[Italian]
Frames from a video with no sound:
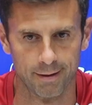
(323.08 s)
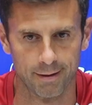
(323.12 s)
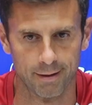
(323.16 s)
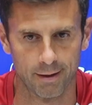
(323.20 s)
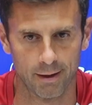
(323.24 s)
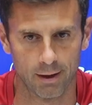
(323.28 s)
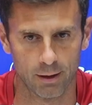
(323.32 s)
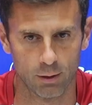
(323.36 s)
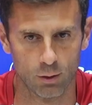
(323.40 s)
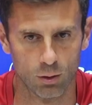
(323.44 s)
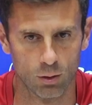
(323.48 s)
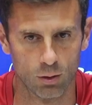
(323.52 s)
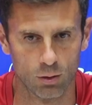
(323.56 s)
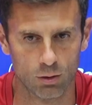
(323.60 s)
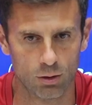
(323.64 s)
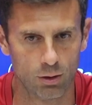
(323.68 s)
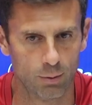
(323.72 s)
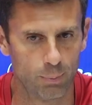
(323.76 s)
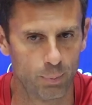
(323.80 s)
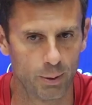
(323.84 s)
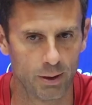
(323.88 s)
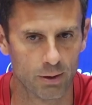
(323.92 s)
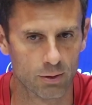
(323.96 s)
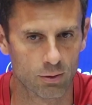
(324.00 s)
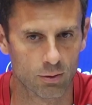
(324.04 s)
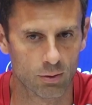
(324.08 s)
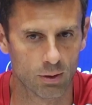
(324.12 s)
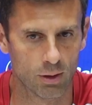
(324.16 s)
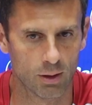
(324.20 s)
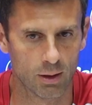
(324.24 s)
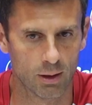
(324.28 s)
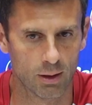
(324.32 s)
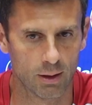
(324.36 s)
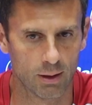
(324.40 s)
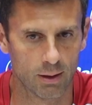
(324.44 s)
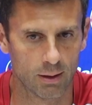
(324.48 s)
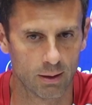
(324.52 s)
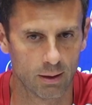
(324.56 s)
ad oggi, penso
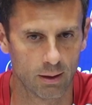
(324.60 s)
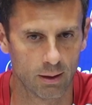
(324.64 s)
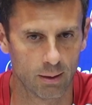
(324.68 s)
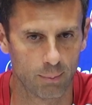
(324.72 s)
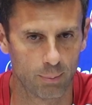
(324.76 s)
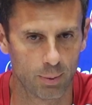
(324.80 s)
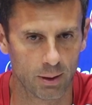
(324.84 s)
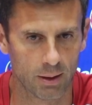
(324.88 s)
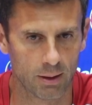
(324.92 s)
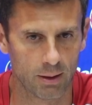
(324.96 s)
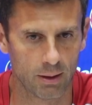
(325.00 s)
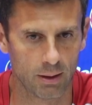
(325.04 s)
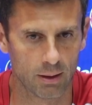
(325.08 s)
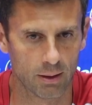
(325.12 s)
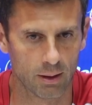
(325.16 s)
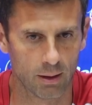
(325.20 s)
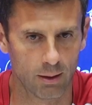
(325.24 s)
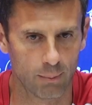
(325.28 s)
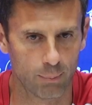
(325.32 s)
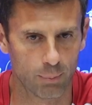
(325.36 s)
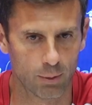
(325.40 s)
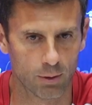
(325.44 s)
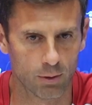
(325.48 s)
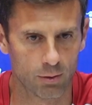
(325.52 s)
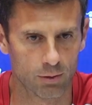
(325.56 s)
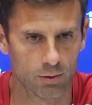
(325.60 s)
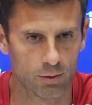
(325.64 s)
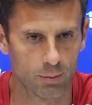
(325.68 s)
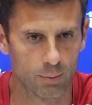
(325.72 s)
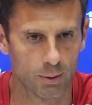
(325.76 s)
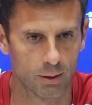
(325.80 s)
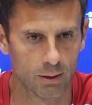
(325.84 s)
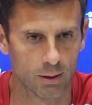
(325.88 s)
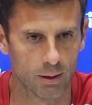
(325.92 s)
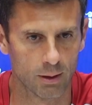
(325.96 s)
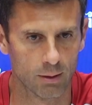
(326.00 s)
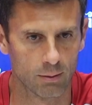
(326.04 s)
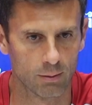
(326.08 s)
a, alla partita, la
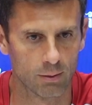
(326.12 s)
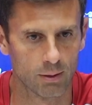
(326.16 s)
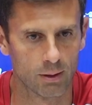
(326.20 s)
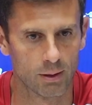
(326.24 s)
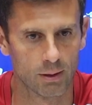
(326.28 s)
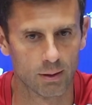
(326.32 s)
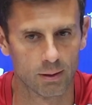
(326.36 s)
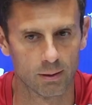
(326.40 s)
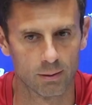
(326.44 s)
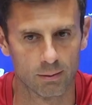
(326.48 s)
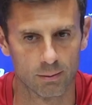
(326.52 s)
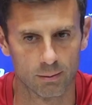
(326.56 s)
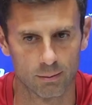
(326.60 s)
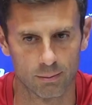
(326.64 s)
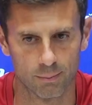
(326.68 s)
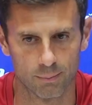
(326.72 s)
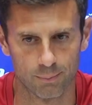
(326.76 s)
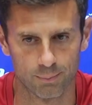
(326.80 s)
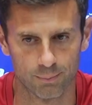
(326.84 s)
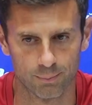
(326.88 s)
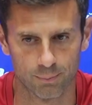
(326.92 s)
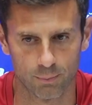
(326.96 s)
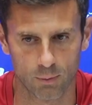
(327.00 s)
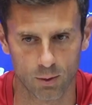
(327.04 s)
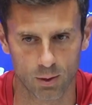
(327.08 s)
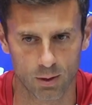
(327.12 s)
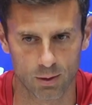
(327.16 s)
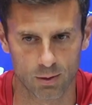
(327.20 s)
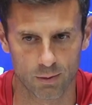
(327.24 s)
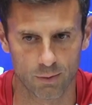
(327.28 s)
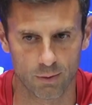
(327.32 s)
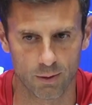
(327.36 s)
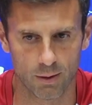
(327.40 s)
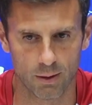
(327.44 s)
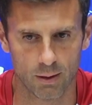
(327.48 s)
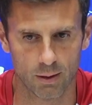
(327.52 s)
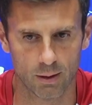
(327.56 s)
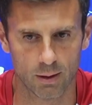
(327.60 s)
prossima, che è una, una
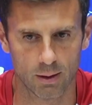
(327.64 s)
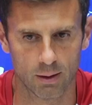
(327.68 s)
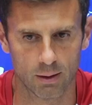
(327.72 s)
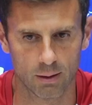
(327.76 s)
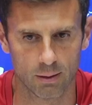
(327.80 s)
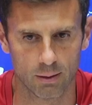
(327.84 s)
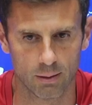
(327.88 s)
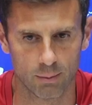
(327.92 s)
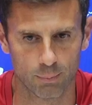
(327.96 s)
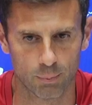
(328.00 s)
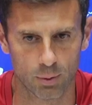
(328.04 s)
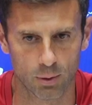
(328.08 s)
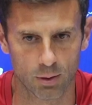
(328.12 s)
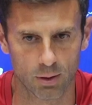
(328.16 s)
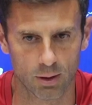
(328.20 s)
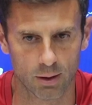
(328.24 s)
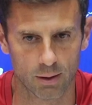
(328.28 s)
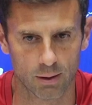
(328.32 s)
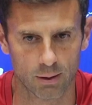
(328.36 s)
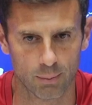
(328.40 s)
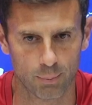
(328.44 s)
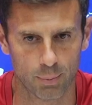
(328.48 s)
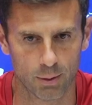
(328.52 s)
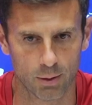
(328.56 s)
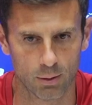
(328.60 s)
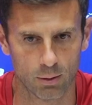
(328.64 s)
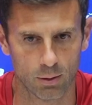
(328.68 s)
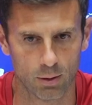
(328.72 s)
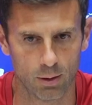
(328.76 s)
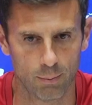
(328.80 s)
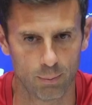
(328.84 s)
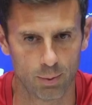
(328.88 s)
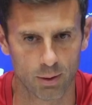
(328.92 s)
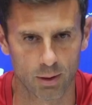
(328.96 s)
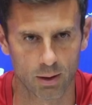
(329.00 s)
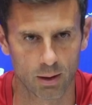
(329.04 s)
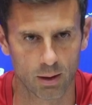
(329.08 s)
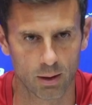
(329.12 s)
sfida importante per noi
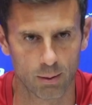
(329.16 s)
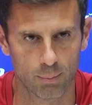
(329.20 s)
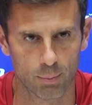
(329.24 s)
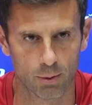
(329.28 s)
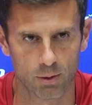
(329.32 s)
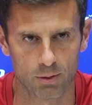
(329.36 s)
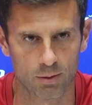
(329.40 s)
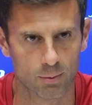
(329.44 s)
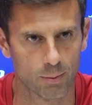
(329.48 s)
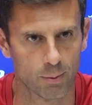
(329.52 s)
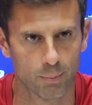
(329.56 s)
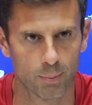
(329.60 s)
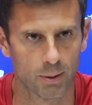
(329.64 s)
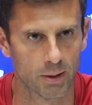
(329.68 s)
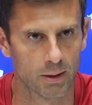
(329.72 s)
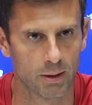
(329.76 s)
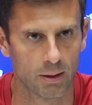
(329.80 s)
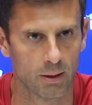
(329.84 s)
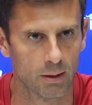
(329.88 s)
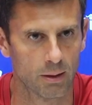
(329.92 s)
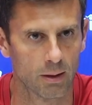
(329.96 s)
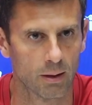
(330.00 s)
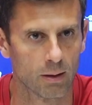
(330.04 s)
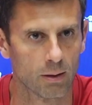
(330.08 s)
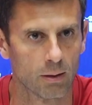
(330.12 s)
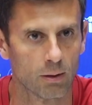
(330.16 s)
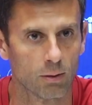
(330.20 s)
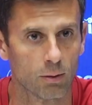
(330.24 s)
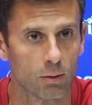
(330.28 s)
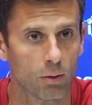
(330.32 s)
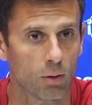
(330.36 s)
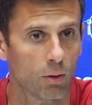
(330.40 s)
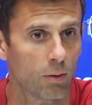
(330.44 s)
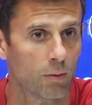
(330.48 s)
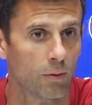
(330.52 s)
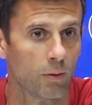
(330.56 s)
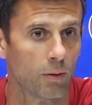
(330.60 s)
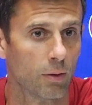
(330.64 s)
perché la prossima partita è
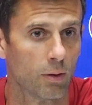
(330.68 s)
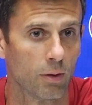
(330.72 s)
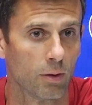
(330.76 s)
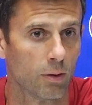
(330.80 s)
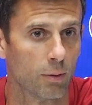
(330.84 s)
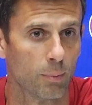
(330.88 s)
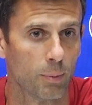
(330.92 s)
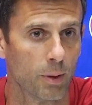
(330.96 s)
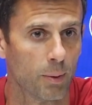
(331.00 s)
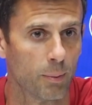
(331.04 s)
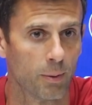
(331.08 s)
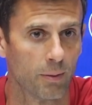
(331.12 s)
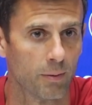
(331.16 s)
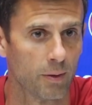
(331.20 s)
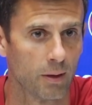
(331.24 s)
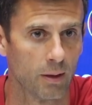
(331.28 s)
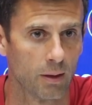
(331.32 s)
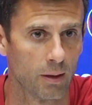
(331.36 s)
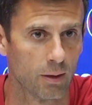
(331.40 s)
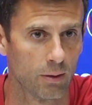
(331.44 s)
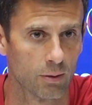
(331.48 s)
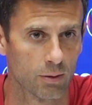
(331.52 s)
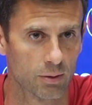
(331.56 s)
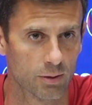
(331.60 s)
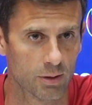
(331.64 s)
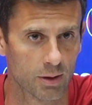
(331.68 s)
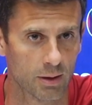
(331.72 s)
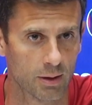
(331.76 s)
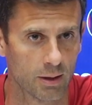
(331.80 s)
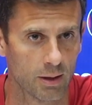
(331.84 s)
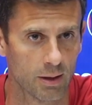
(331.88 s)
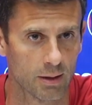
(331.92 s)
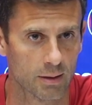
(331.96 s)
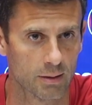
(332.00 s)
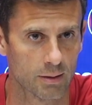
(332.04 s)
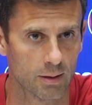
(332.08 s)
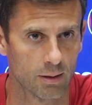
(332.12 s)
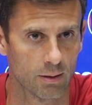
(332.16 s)
dove noi dobbiamo avere la nostra
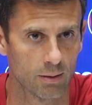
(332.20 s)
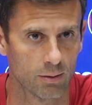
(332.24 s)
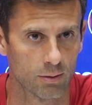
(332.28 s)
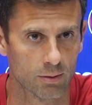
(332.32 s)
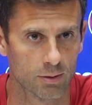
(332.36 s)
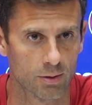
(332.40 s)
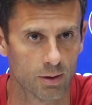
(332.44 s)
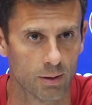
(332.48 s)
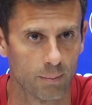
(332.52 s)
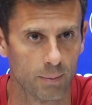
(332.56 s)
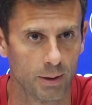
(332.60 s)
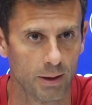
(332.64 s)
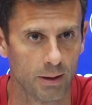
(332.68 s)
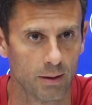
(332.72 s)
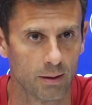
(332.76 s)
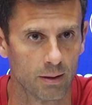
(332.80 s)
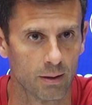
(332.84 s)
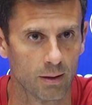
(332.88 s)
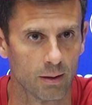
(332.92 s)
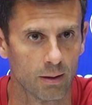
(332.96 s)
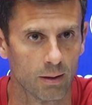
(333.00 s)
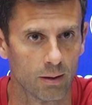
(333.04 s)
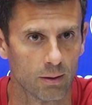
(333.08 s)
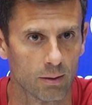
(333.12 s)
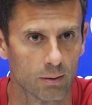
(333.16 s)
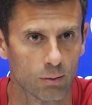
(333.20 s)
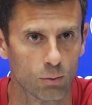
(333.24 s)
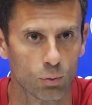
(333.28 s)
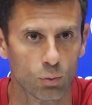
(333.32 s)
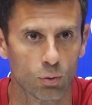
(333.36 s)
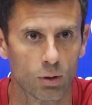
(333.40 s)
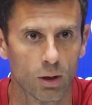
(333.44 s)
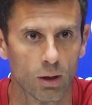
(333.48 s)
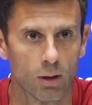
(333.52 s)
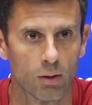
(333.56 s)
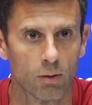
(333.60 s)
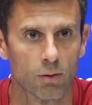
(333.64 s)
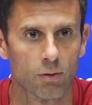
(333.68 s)
testa, la nostra mente, la,
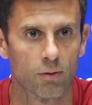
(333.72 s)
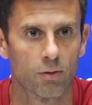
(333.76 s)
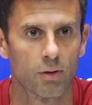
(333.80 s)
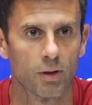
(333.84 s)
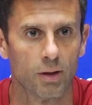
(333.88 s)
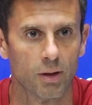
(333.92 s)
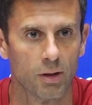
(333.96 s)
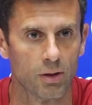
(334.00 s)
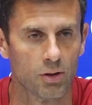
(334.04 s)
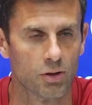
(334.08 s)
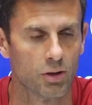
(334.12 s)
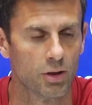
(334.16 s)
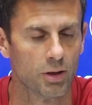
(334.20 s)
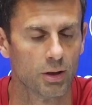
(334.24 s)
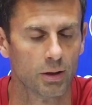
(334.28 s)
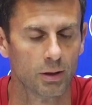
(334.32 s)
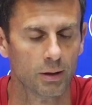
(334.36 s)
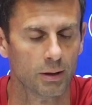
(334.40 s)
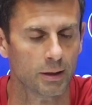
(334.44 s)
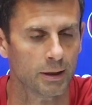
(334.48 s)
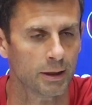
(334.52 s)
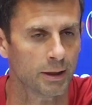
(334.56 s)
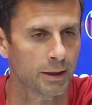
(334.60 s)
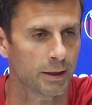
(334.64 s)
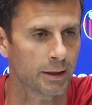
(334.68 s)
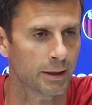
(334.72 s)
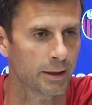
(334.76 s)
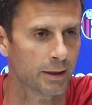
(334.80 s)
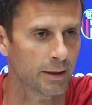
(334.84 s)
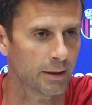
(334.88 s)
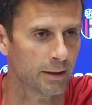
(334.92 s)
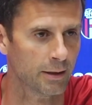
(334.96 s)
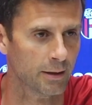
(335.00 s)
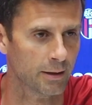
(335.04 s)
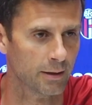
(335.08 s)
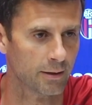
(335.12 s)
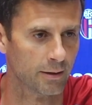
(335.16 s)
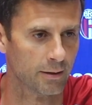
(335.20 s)
tutta la nostra energia
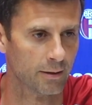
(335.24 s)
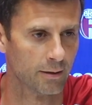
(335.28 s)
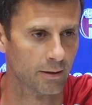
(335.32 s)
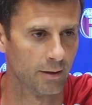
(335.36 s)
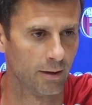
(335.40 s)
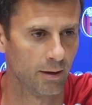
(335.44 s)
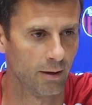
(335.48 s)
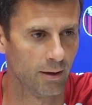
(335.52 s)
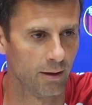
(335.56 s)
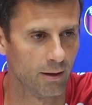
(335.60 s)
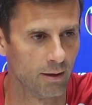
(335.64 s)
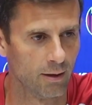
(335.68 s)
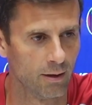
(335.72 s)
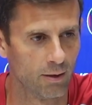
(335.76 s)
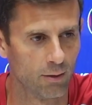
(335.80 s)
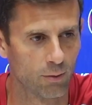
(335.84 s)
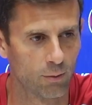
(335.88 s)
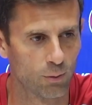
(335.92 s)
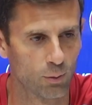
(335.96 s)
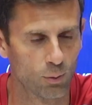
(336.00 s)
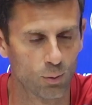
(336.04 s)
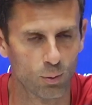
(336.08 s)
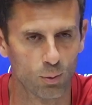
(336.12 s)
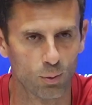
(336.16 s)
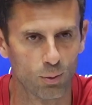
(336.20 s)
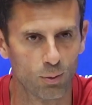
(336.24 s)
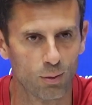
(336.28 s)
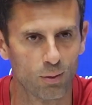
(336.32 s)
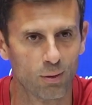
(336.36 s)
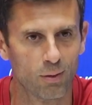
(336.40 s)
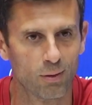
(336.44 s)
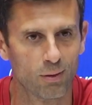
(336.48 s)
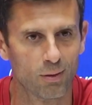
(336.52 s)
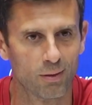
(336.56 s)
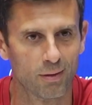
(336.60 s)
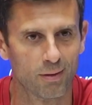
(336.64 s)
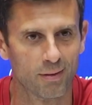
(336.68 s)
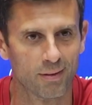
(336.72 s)
e nel
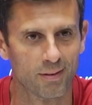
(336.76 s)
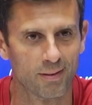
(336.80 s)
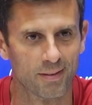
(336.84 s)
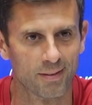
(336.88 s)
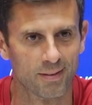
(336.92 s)
futuro